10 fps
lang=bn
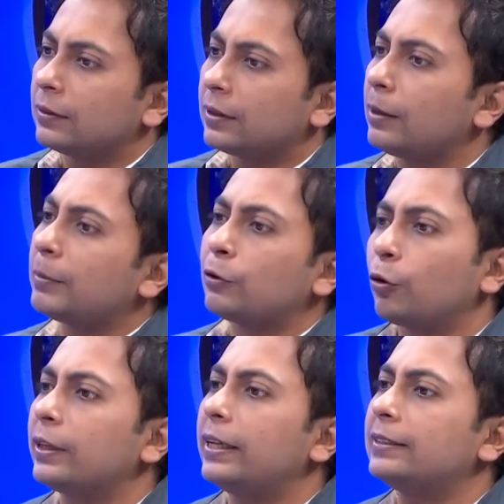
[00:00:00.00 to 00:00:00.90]
কারণ আমরা
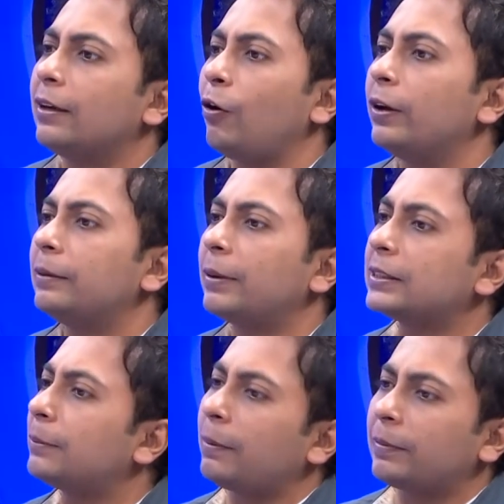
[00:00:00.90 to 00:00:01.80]
ধরে নিই যে হয় এই
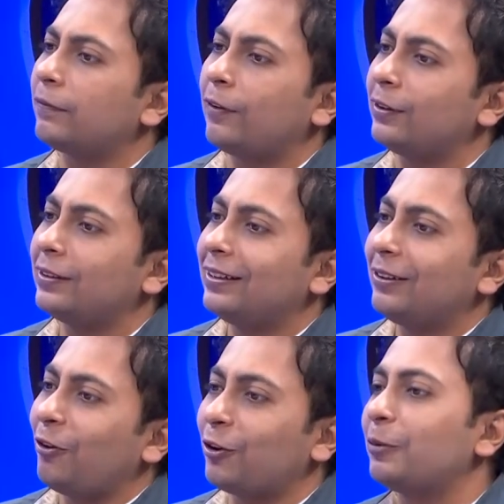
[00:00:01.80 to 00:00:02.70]
বাচ্চা পাপের ফল
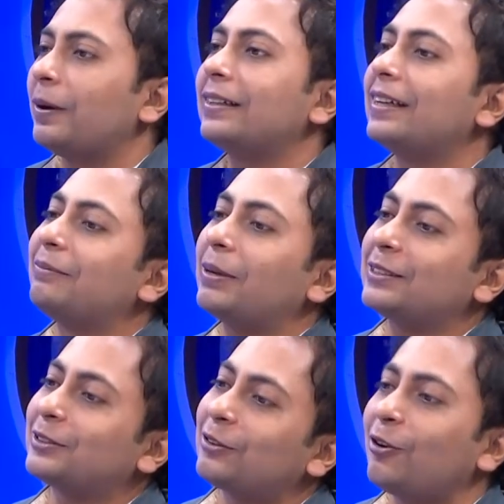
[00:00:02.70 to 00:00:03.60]
অথবা এই
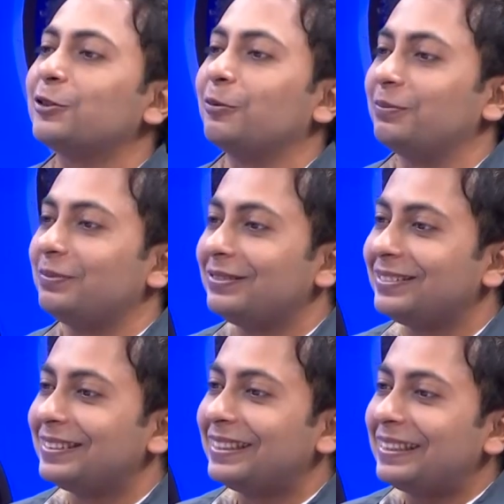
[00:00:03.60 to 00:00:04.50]
বাচ্চা হচ্ছে গজব
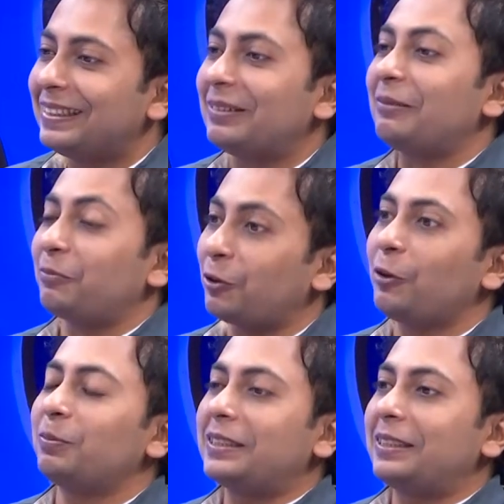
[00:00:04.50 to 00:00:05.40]
হ্যাঁ
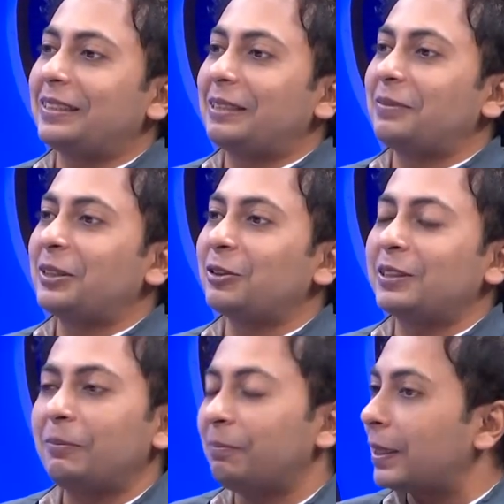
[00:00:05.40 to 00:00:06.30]
প্রথম ট্রিটমেন্ট
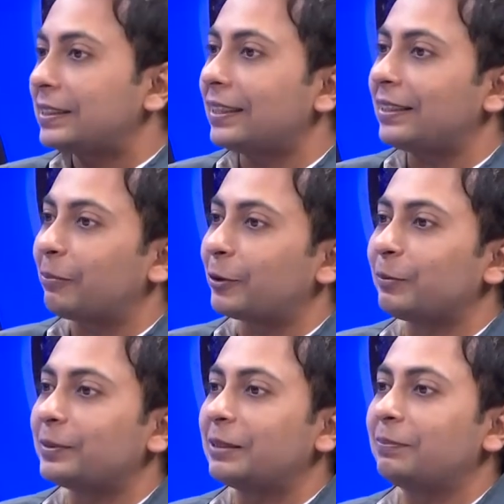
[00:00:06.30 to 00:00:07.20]
হচ্ছে বাচ্চার না
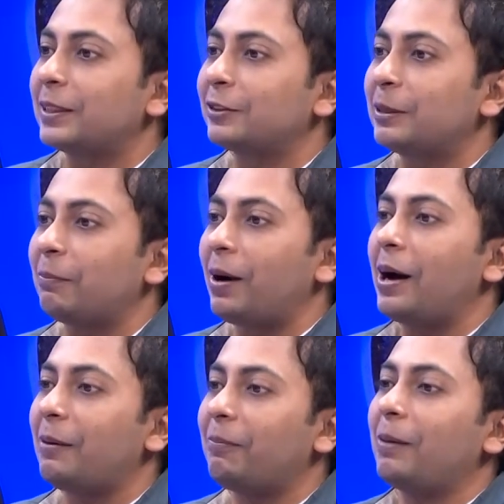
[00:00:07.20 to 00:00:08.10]
প্রথম ট্রিটমেন্ট হচ্ছে
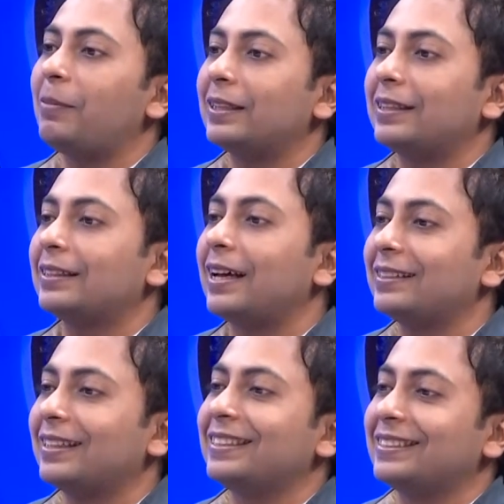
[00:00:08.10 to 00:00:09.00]
মা বাবা দাদা
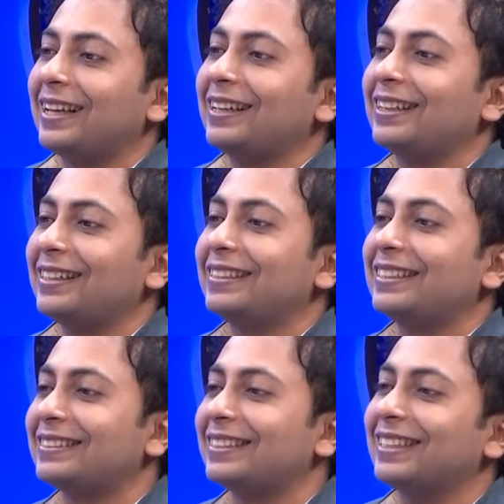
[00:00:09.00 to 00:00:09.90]
দাদি নানা
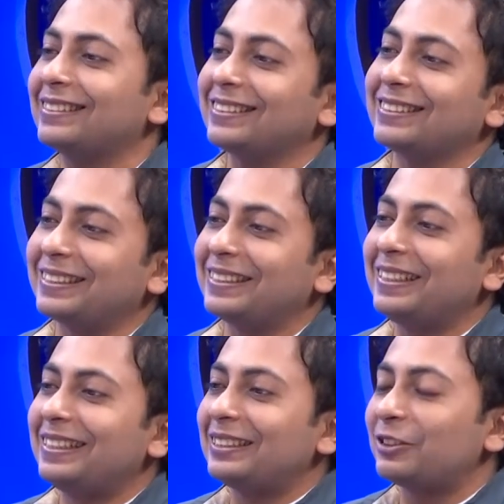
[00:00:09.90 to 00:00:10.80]
নানি চাচা চাচি
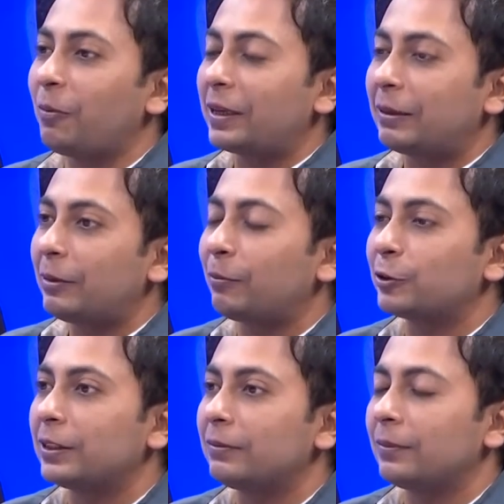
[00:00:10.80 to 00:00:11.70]
সবাইকে মিলে
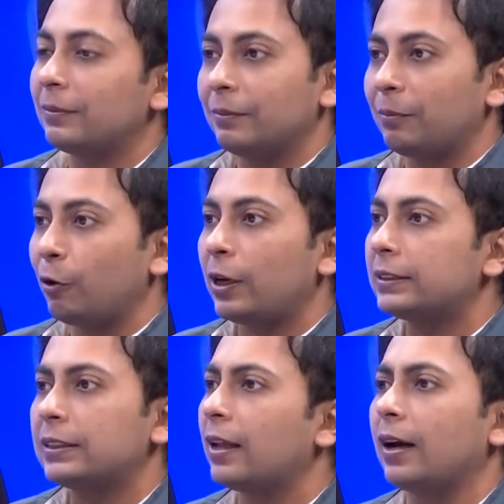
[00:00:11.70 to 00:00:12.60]
বসে বলা
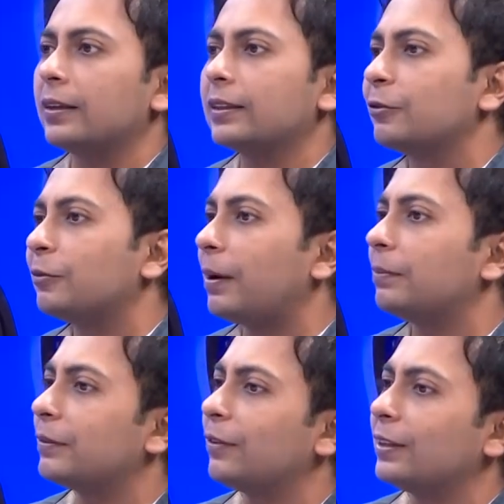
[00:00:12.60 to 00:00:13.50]
যে না এটা কোনো
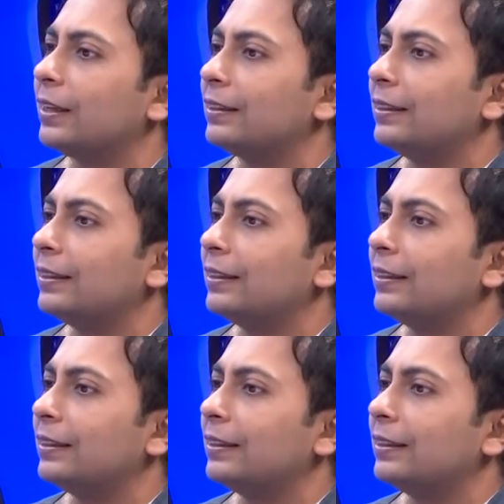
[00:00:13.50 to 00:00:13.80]
পাপের ফল না